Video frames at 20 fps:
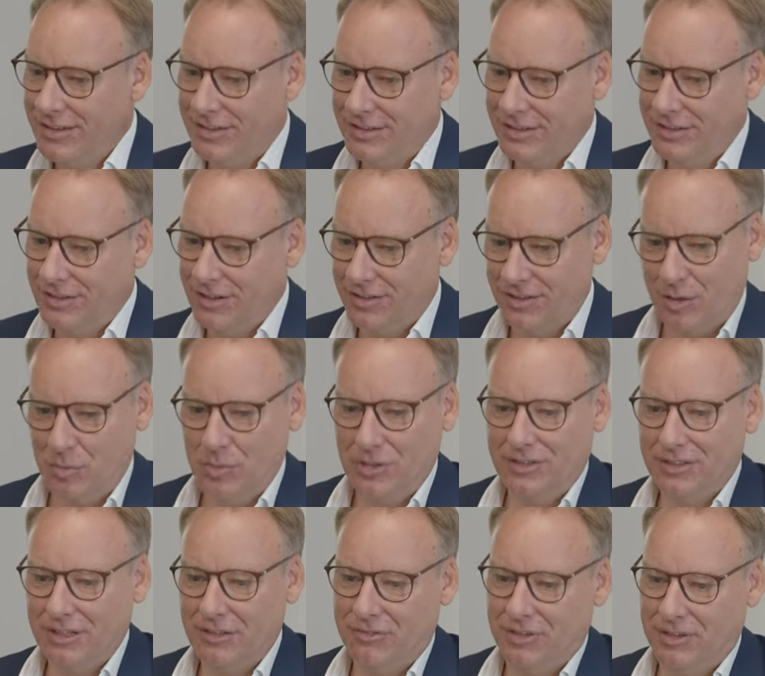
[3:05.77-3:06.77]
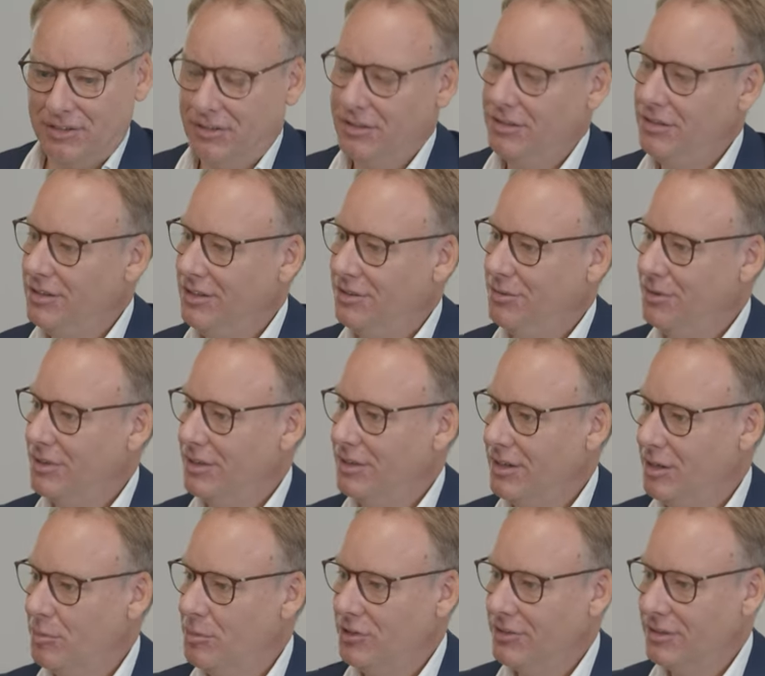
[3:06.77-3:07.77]
Äh, das hat mich sehr fasziniert und
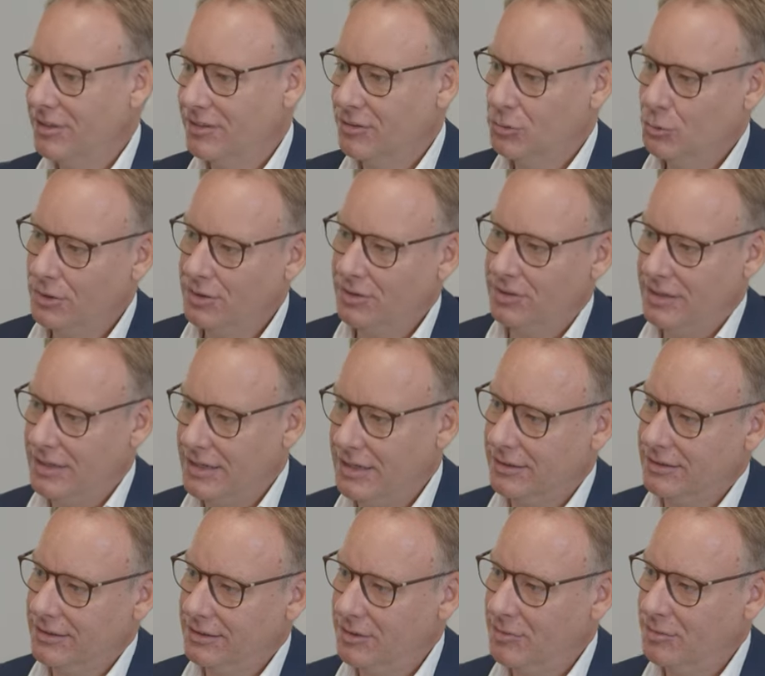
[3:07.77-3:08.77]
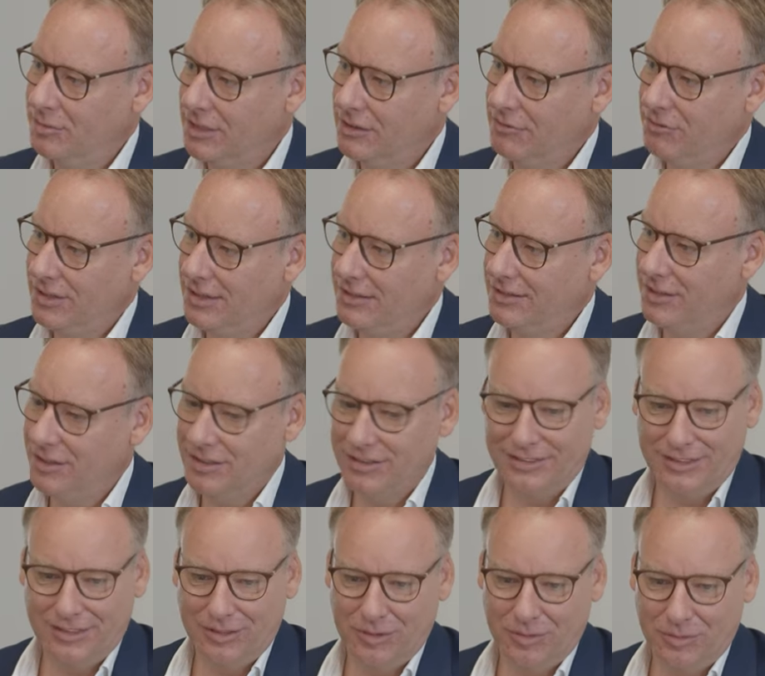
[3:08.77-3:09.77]
dann habe ich dazu gesagt. Ja. Mein
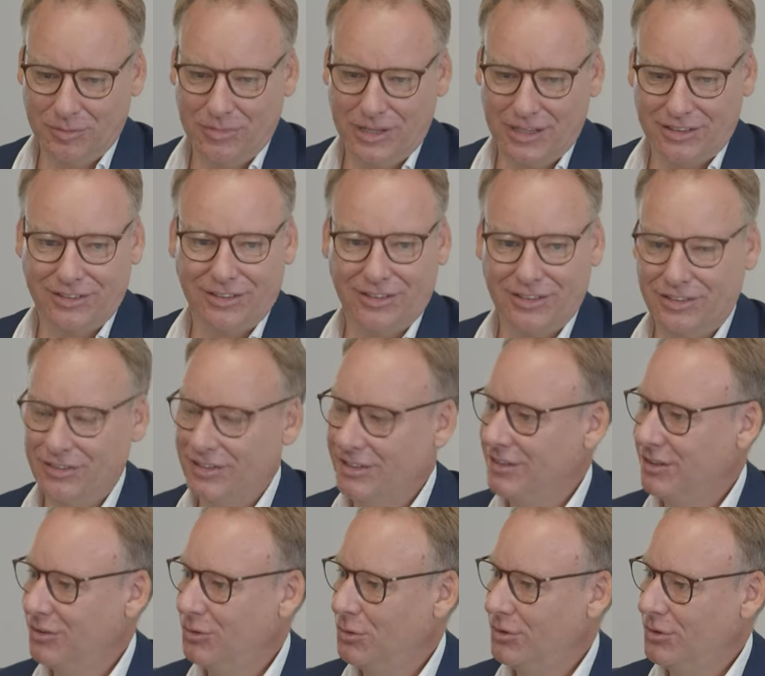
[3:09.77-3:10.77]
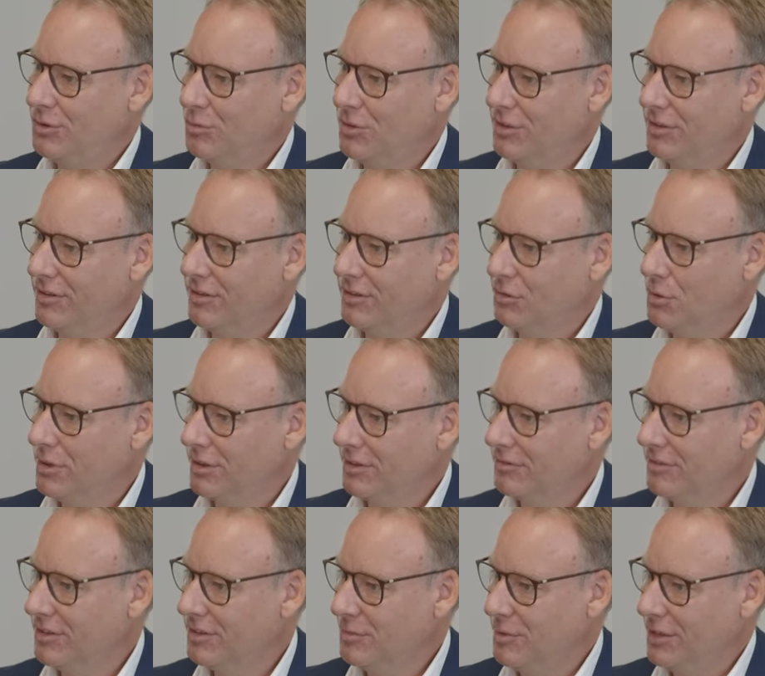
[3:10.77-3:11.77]
Vater äh, machte sich dann natürlich ein bisschen
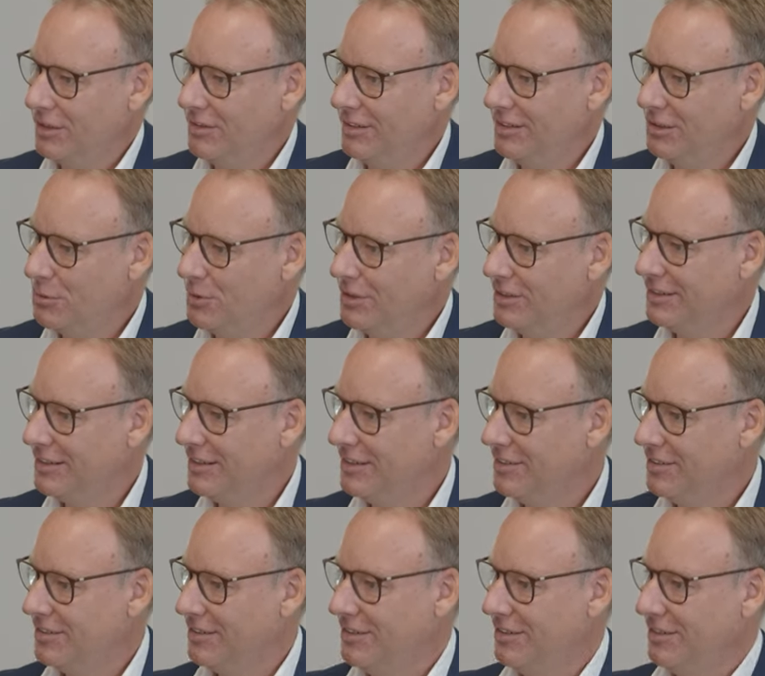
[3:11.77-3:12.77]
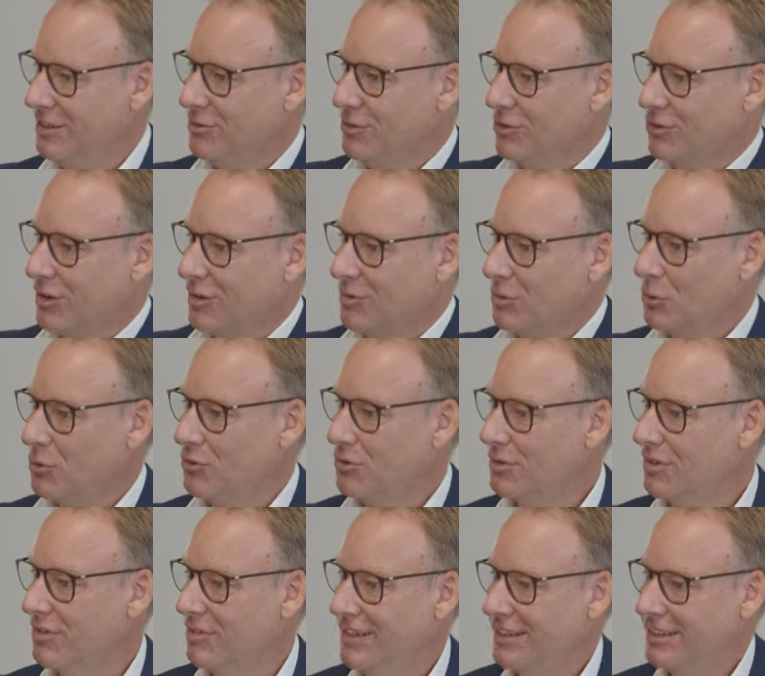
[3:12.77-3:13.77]
Sorgen, was macht der Junge da? Ist nicht der
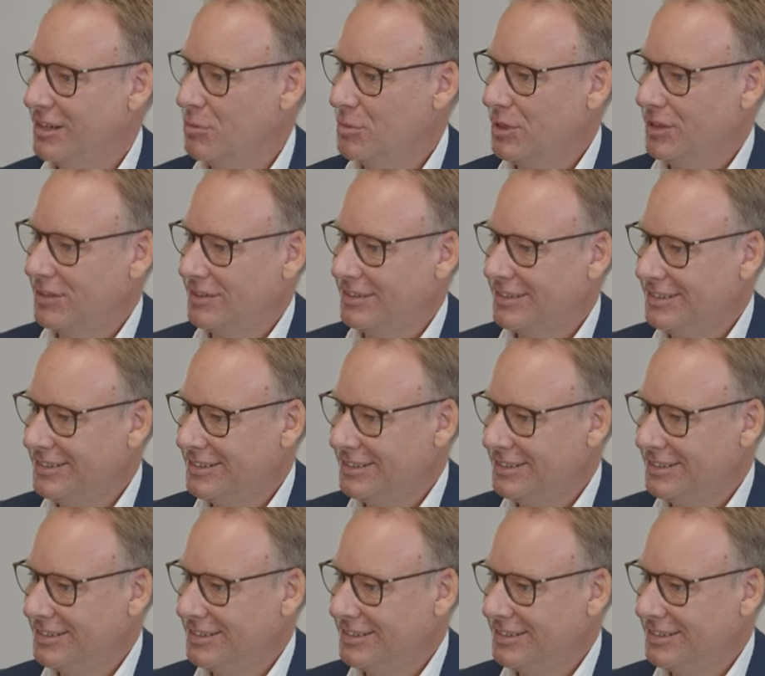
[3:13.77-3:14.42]
Wirtschaftsprüfungsweg der bessere?